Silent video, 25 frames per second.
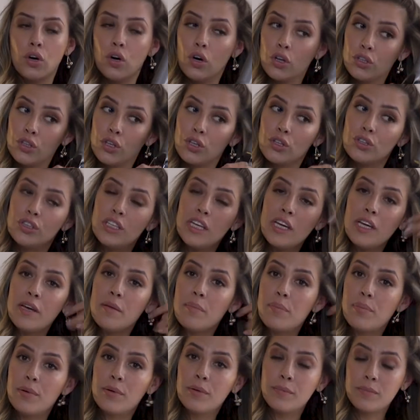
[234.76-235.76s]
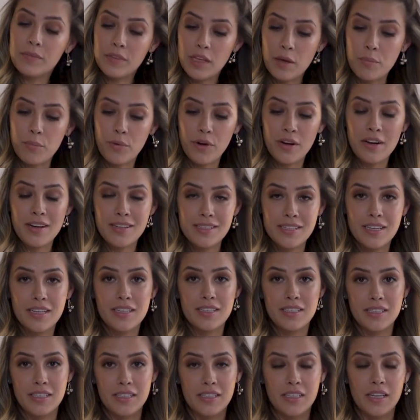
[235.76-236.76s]
Otro tip que pueden
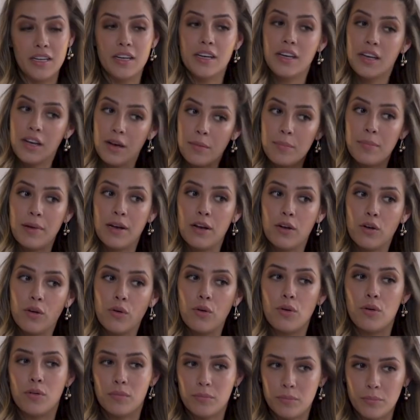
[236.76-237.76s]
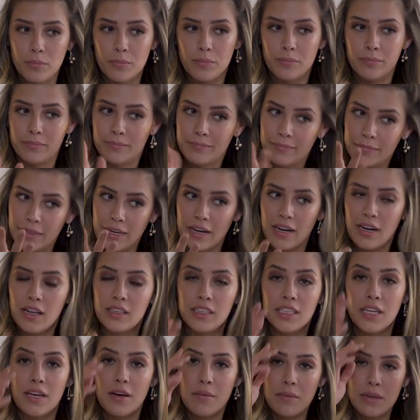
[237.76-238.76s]
hacer si tienen el pelo
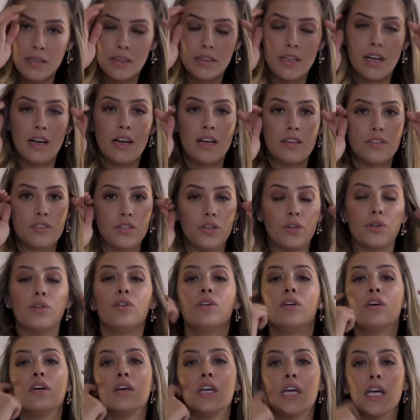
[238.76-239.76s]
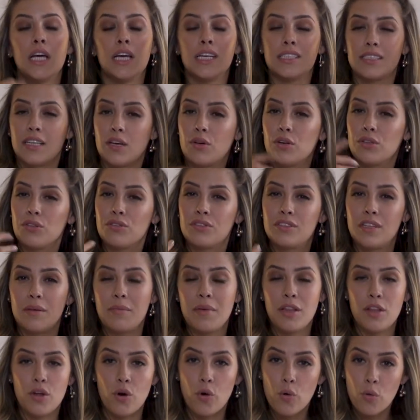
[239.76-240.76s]
relativamente lacio es que cuando esté
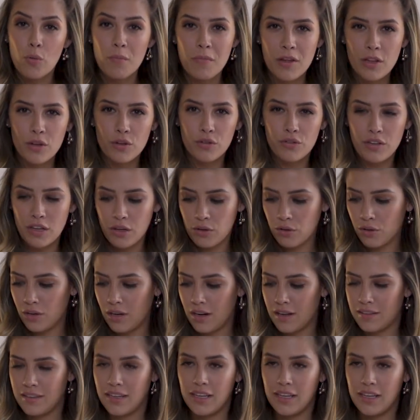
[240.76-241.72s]
medio húmedo, seco de la